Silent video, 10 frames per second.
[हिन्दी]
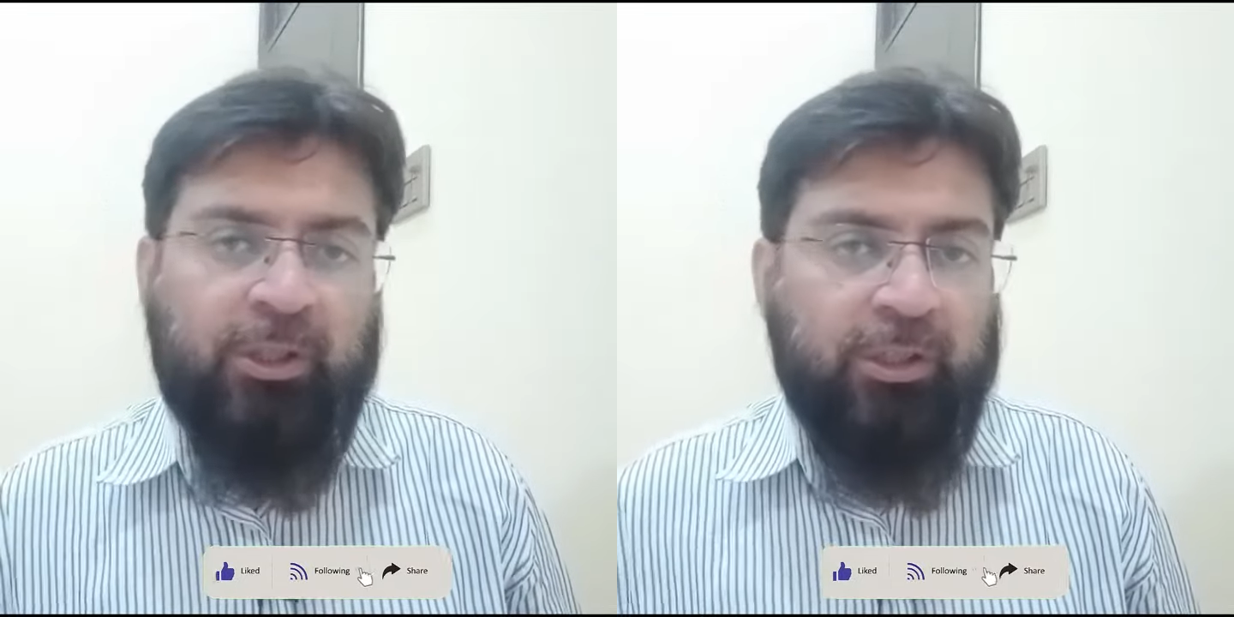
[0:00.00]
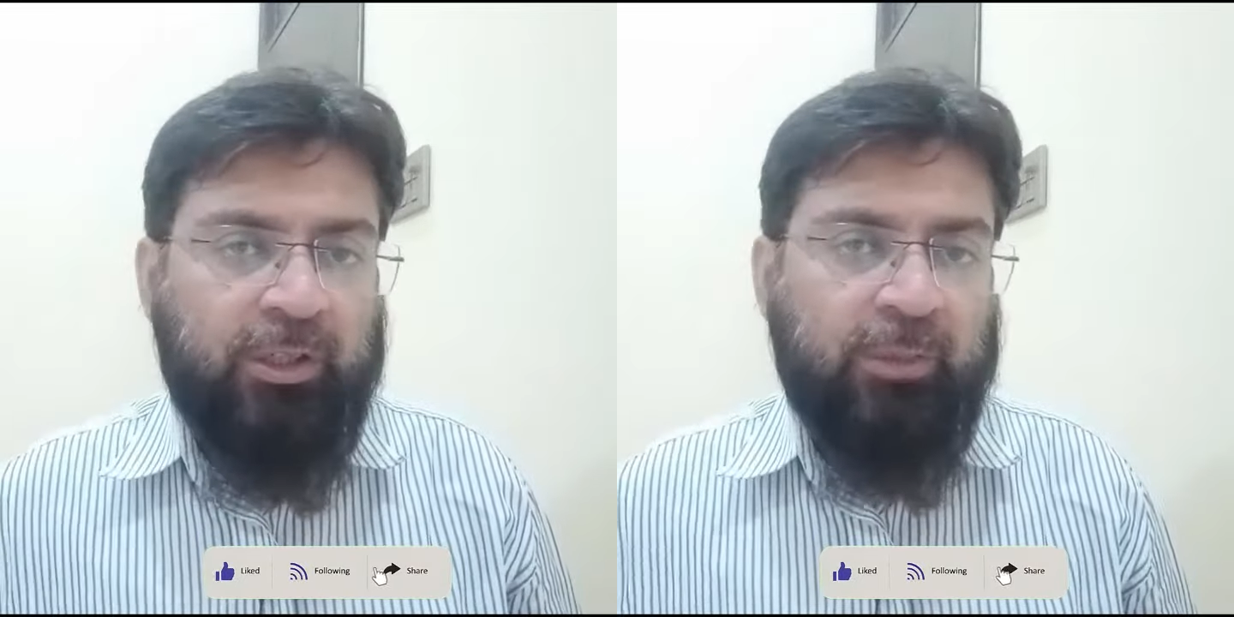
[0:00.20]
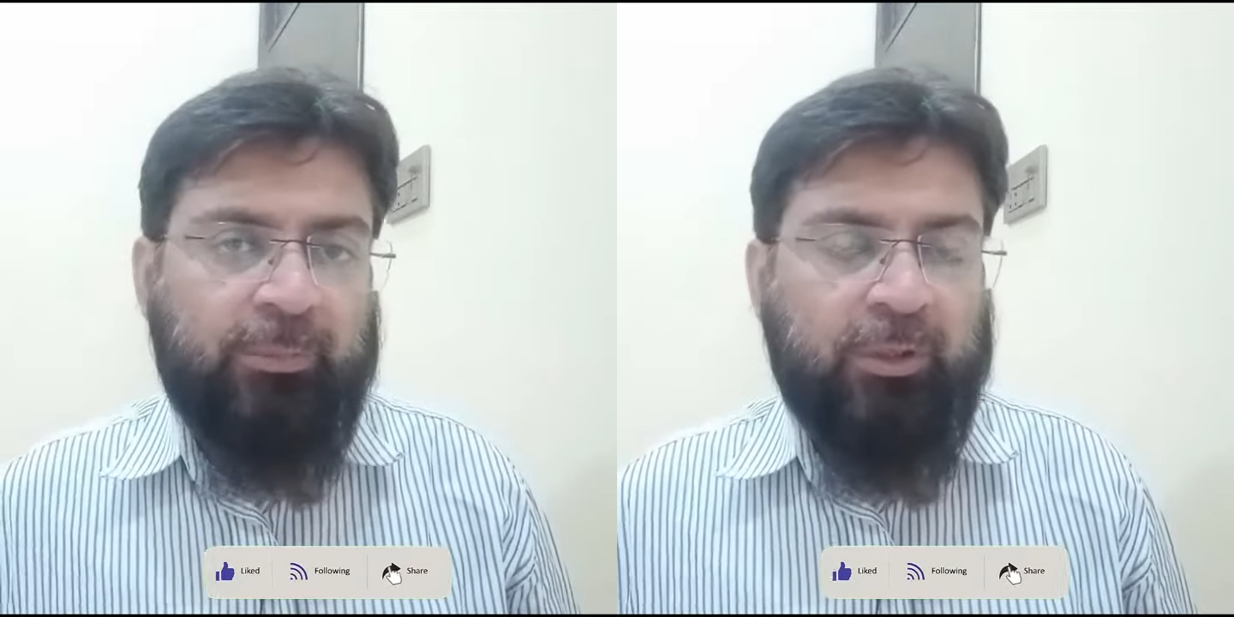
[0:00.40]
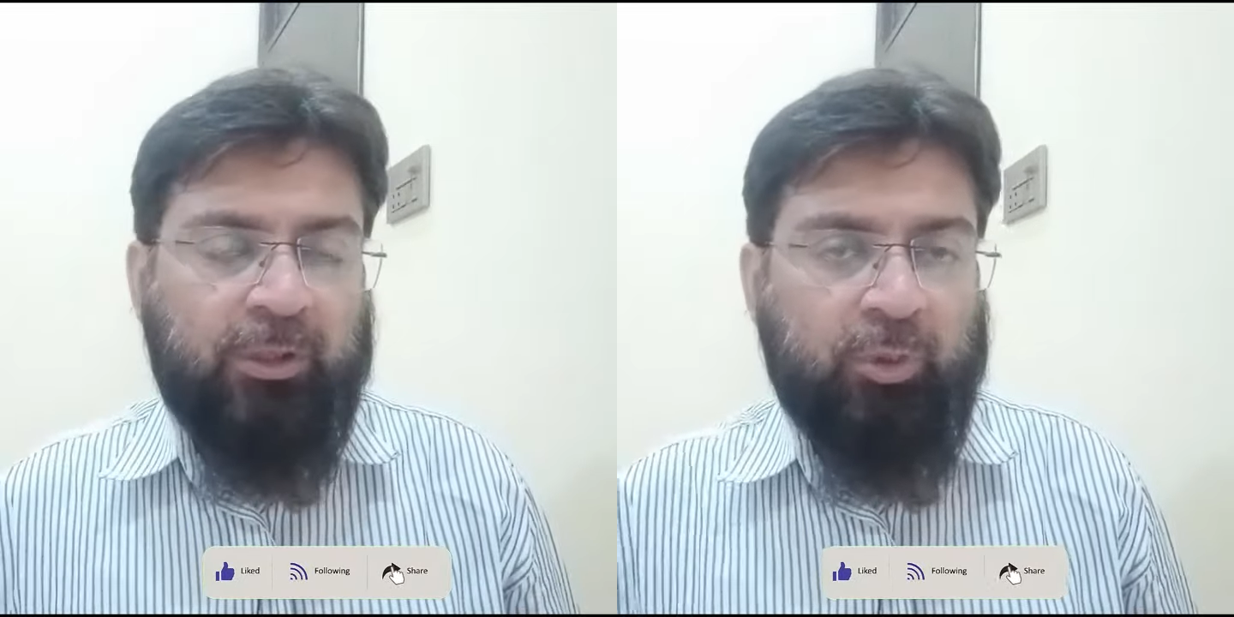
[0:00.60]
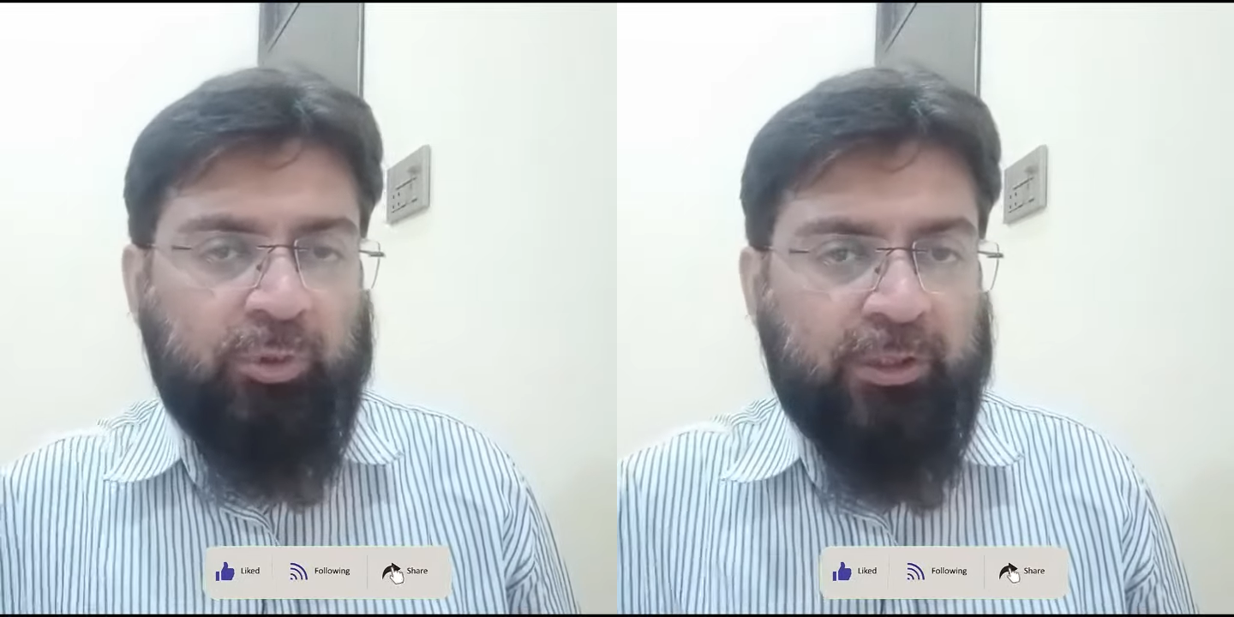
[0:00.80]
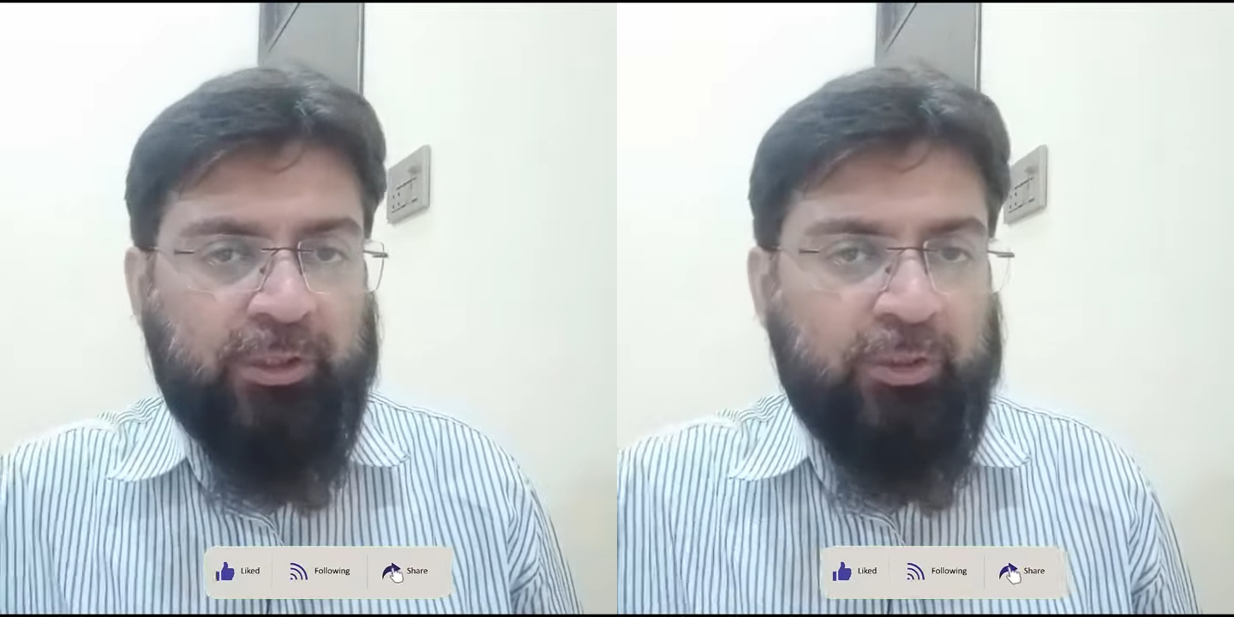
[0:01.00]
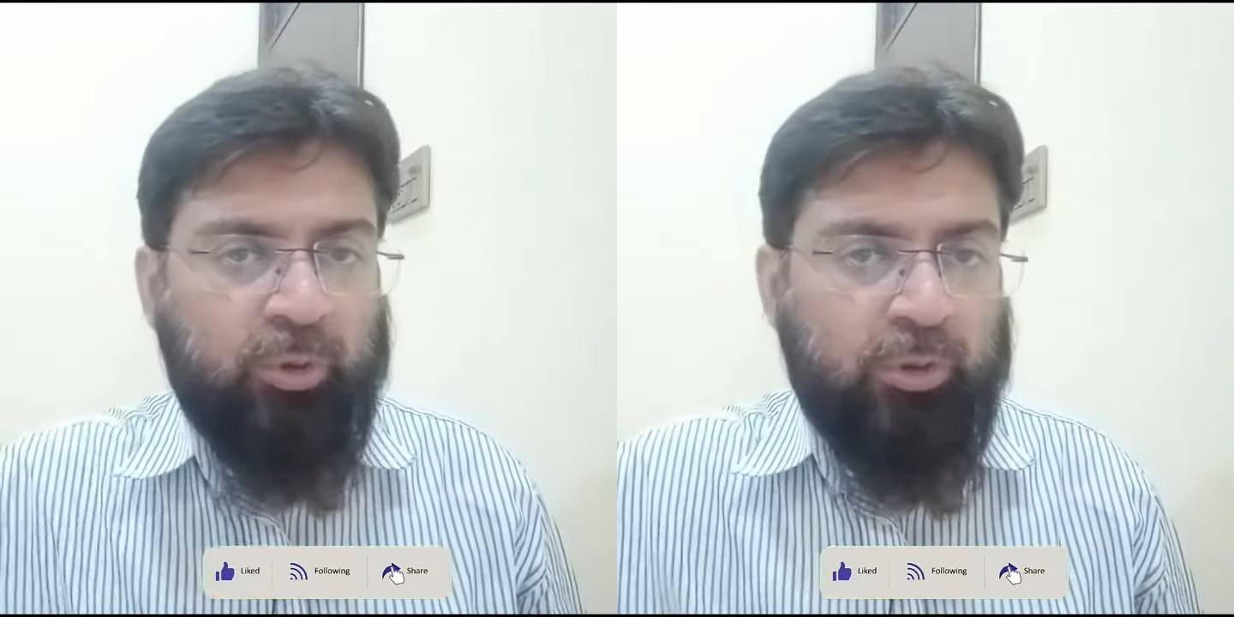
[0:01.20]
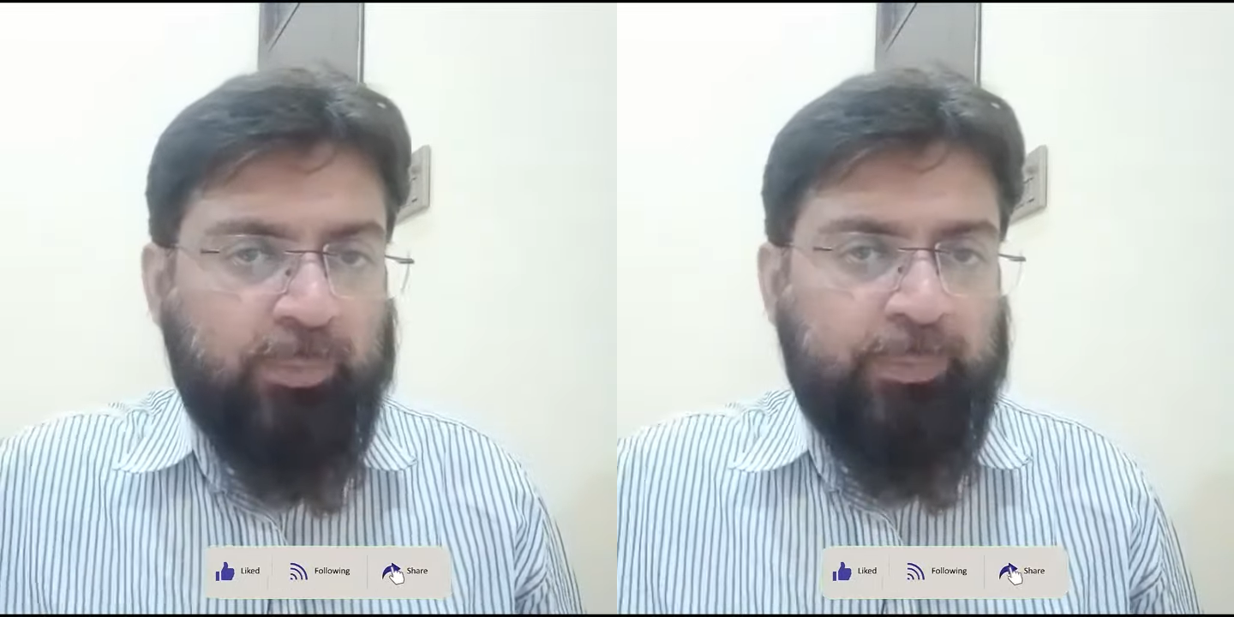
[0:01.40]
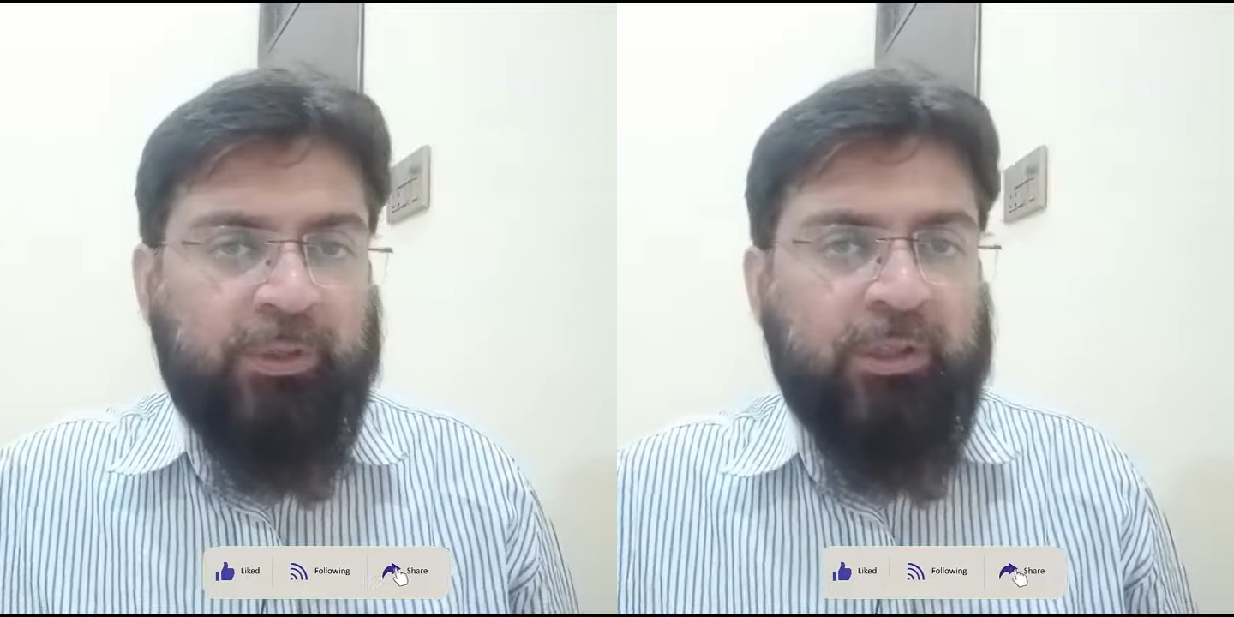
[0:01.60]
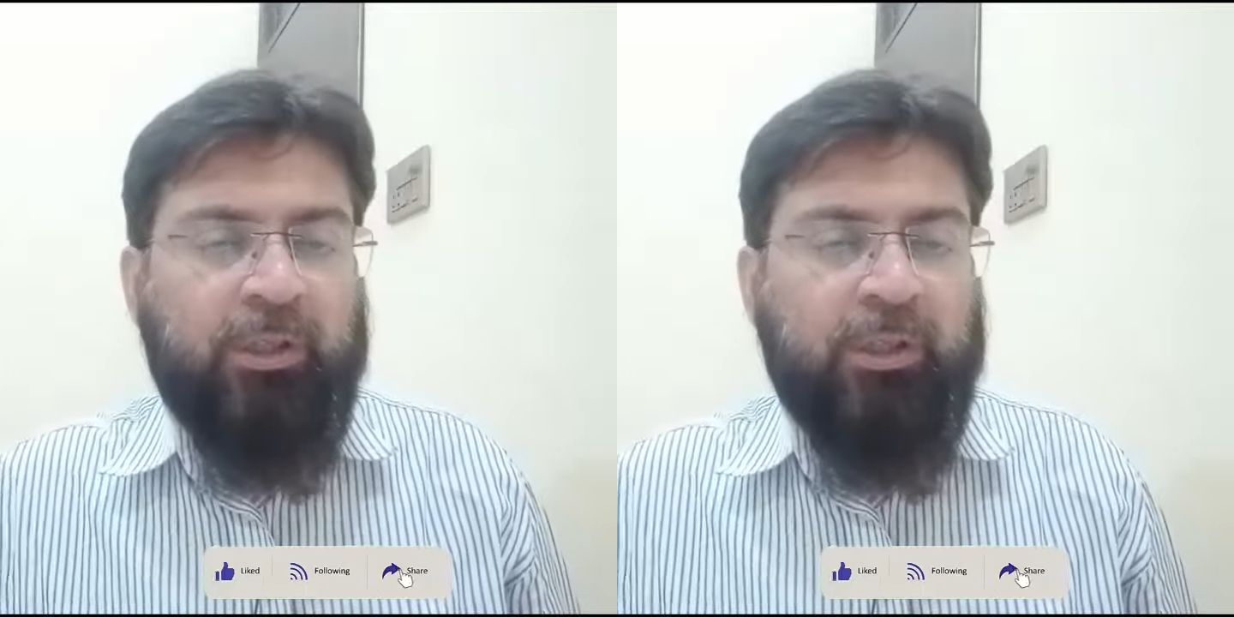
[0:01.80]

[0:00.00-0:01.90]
काम कर रहा होता है कहीं और पे